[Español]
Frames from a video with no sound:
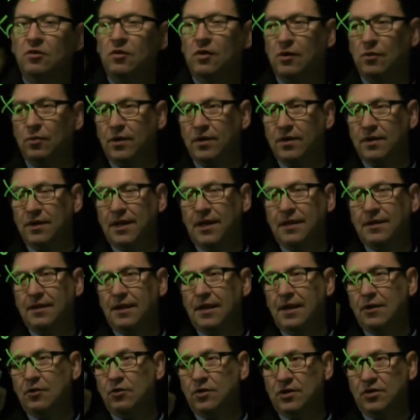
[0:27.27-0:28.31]
Recuerda que esta es
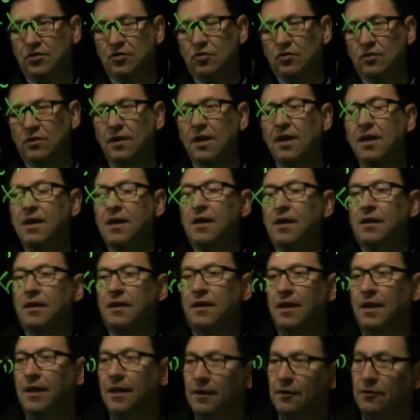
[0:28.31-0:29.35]
la notación
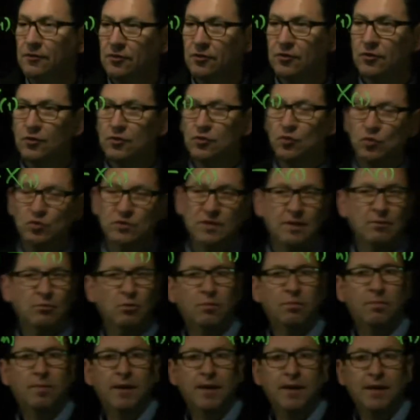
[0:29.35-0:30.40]
que nosotros usamos
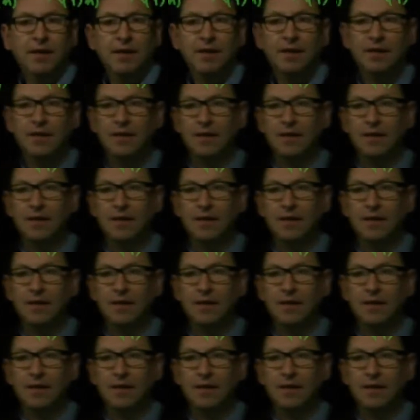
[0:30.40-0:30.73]
para